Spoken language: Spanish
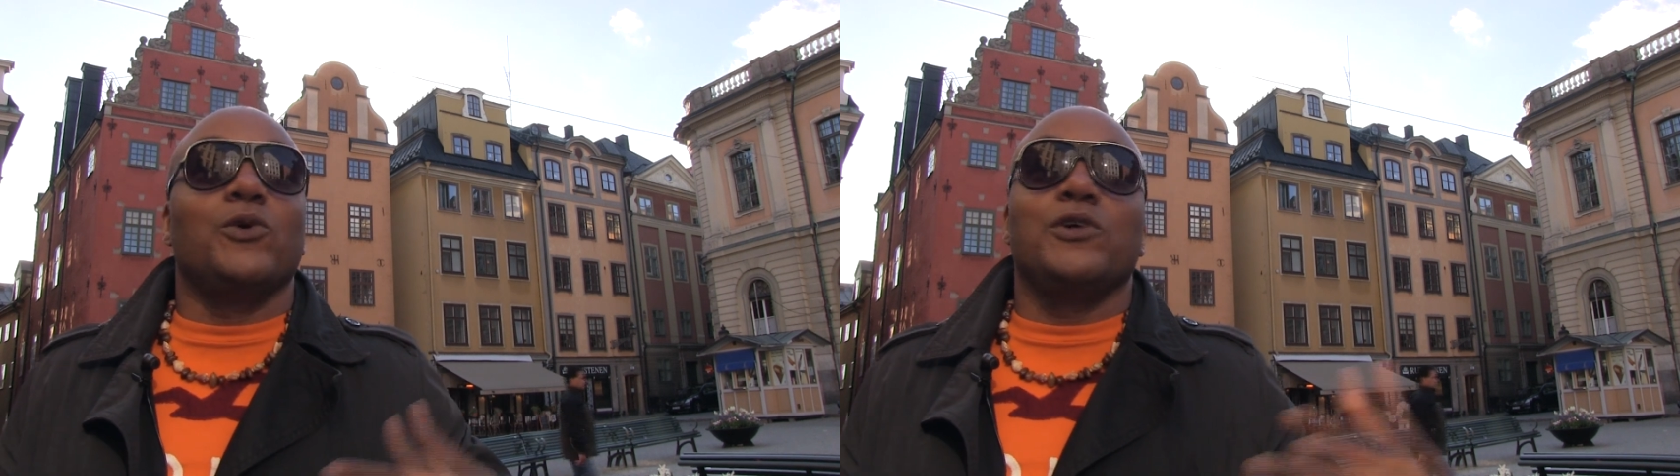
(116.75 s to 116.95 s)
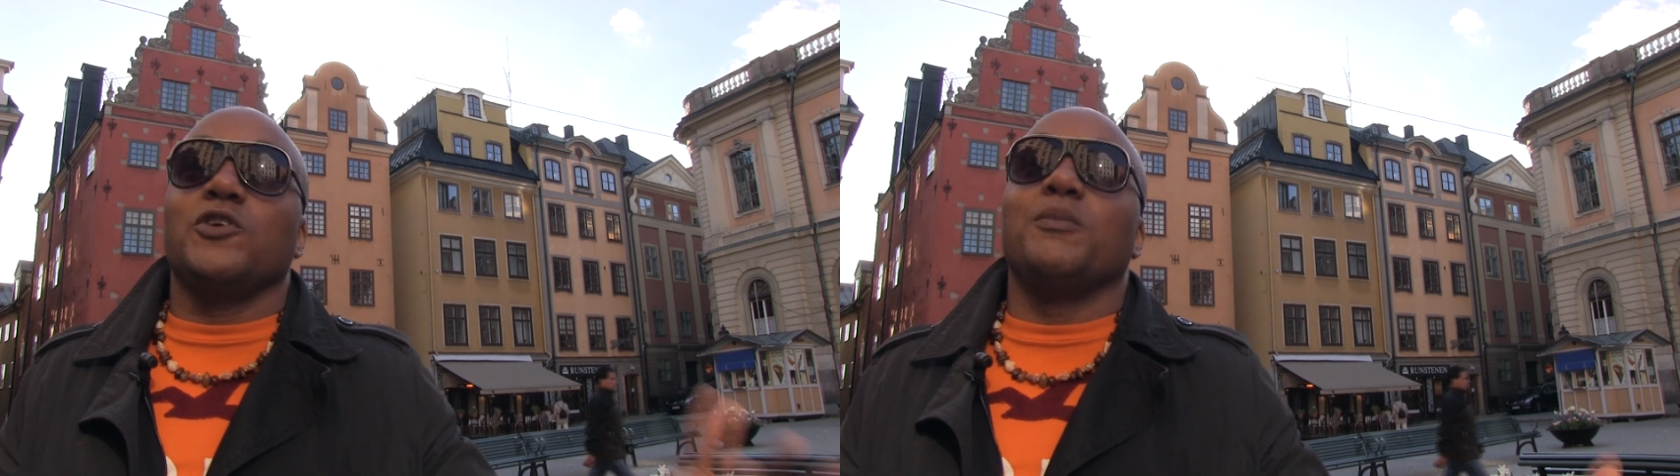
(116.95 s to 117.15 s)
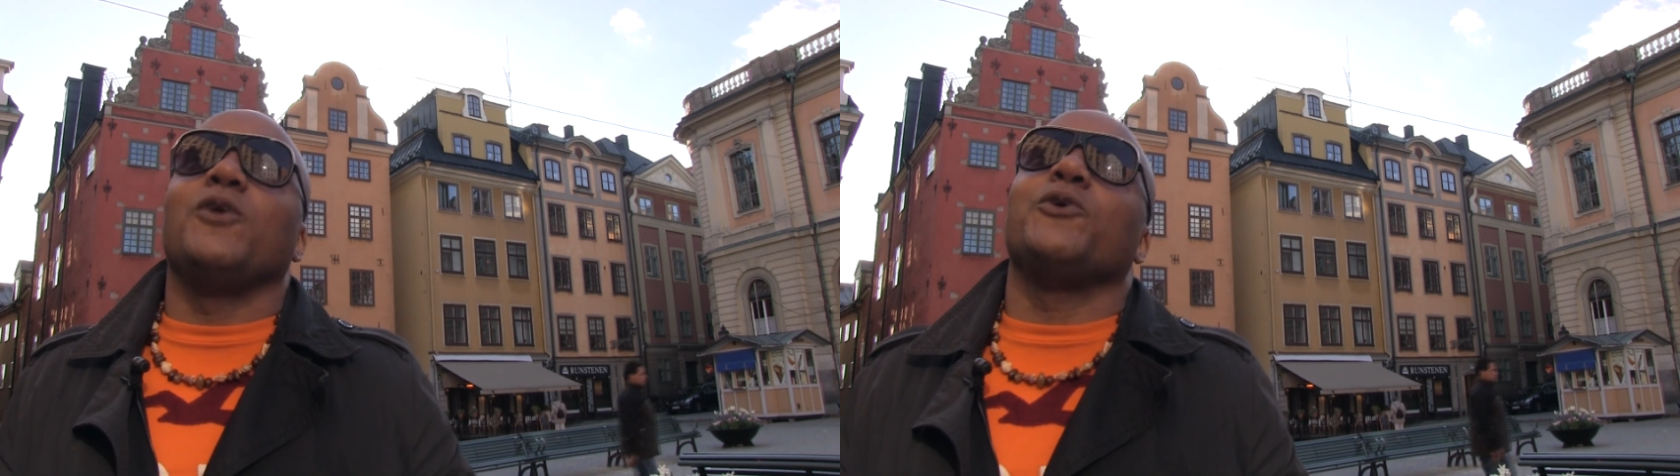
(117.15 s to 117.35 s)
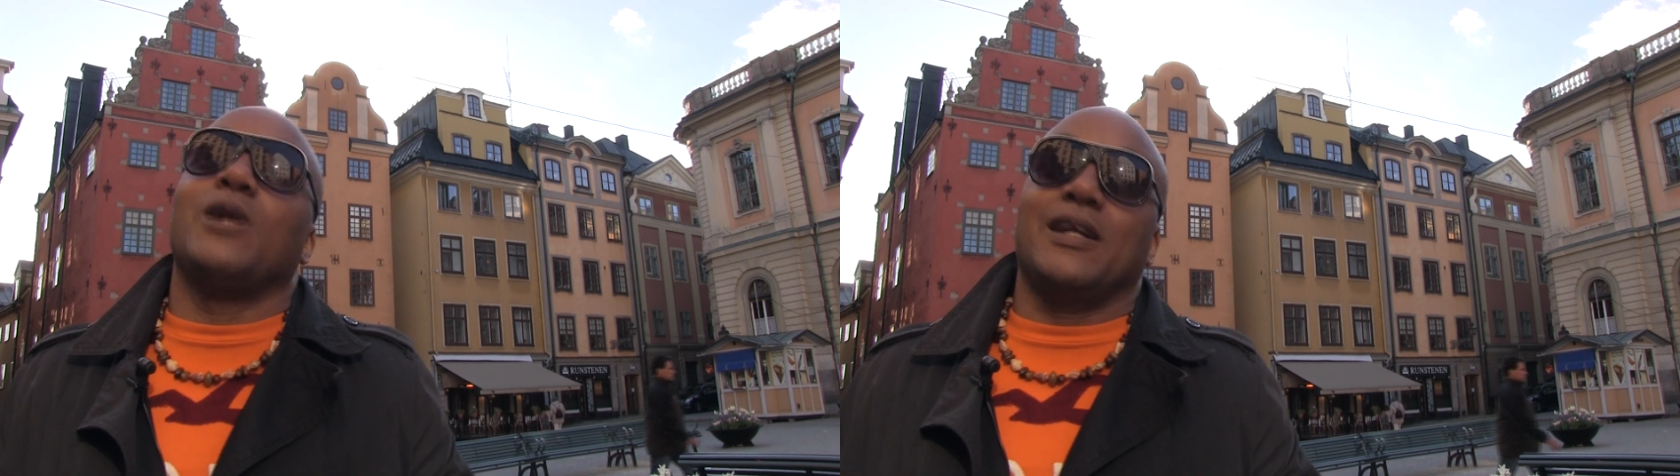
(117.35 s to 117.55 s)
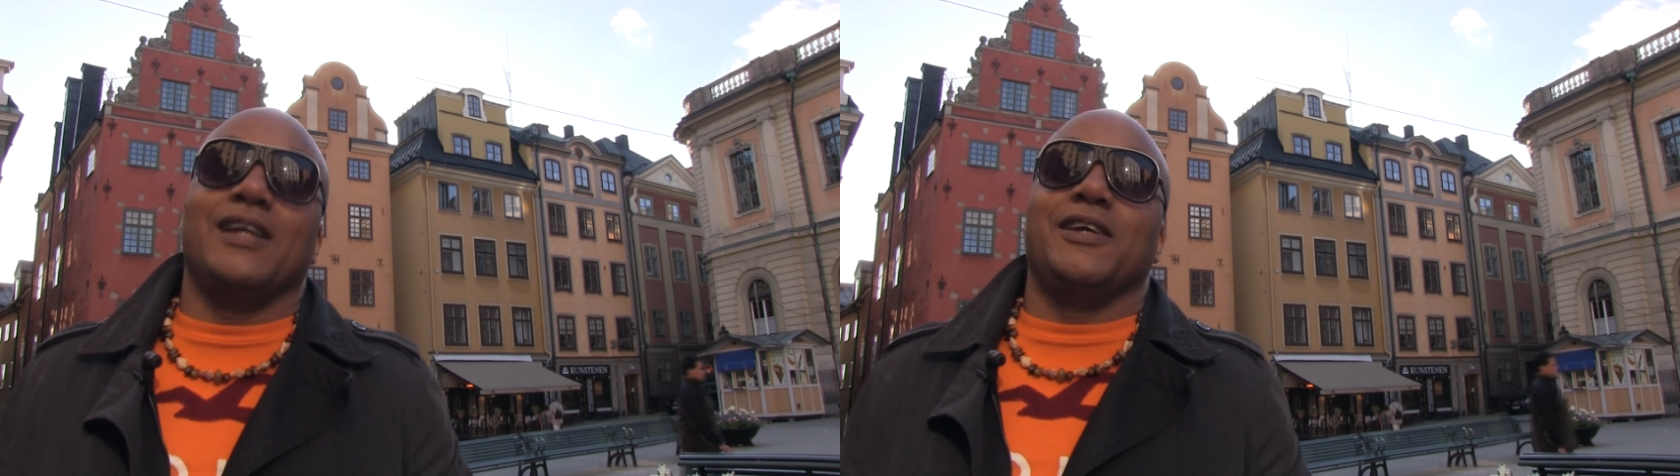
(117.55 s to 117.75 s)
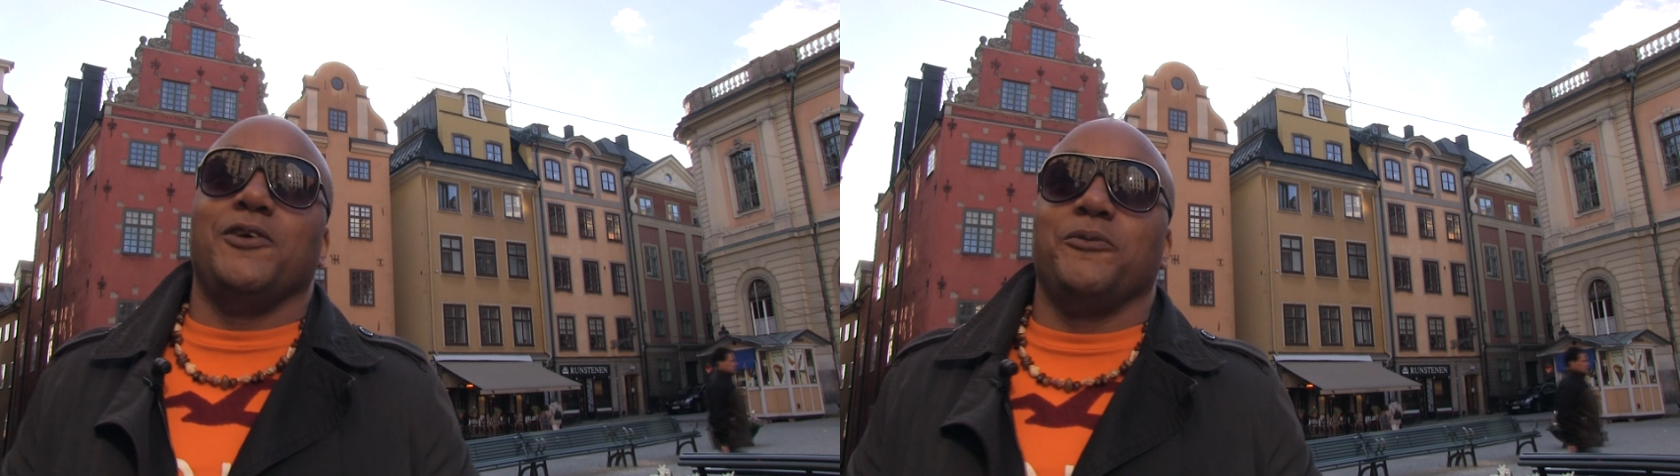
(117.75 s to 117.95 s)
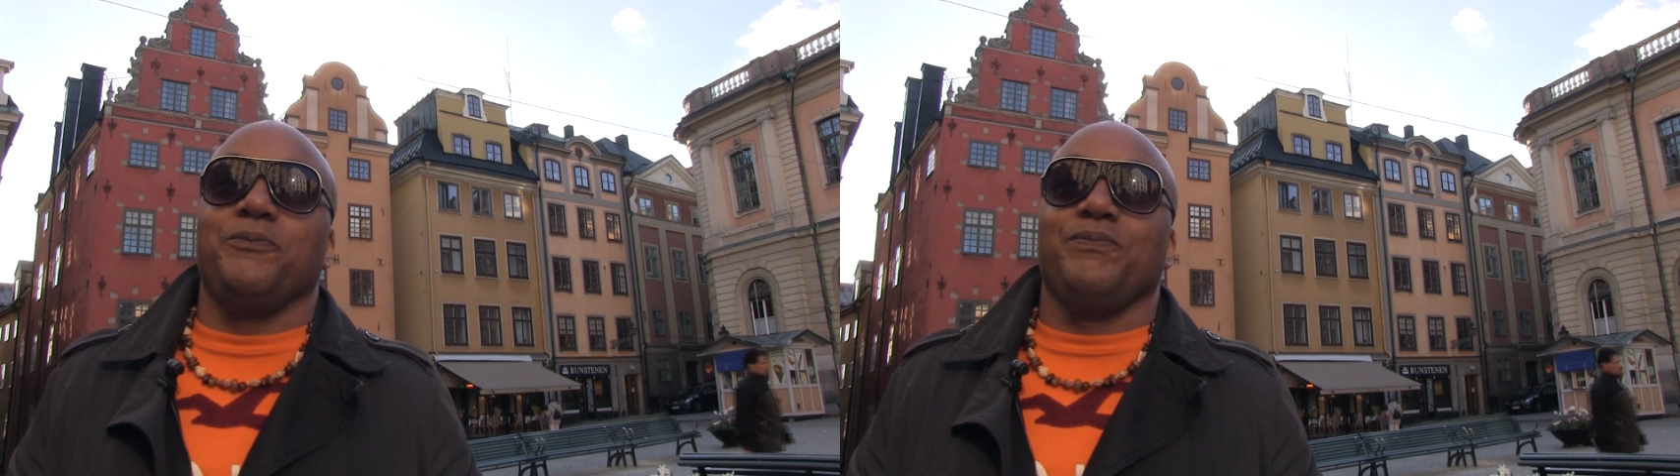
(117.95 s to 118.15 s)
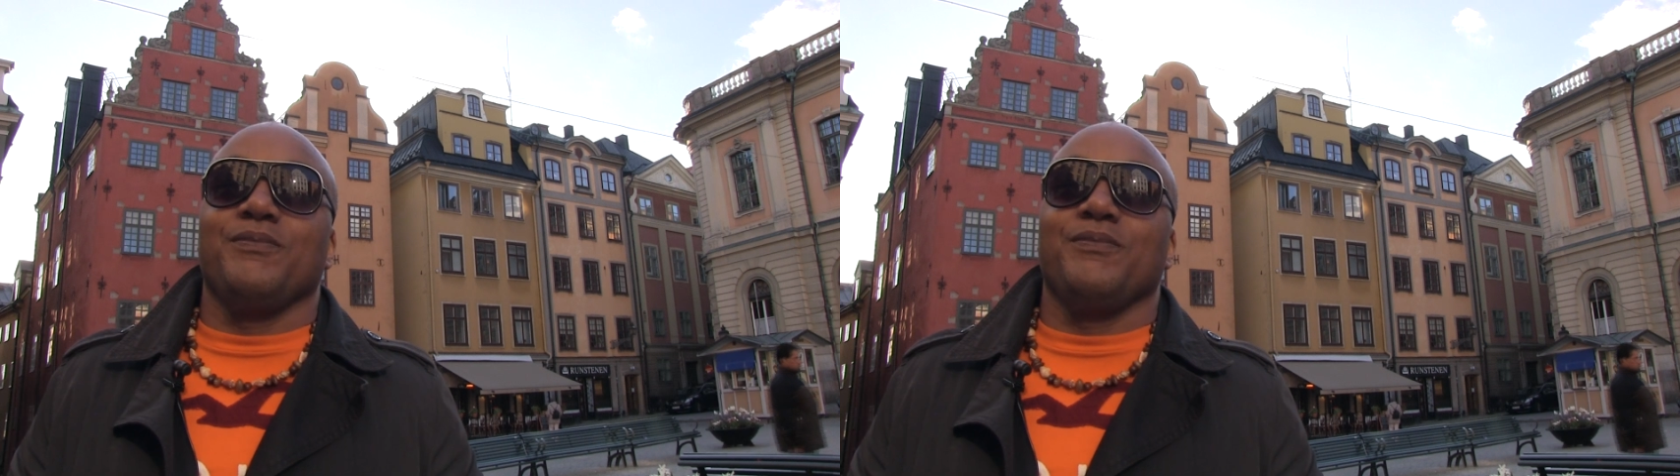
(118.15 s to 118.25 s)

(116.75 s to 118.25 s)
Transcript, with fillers: todo eso me lo dio la religión.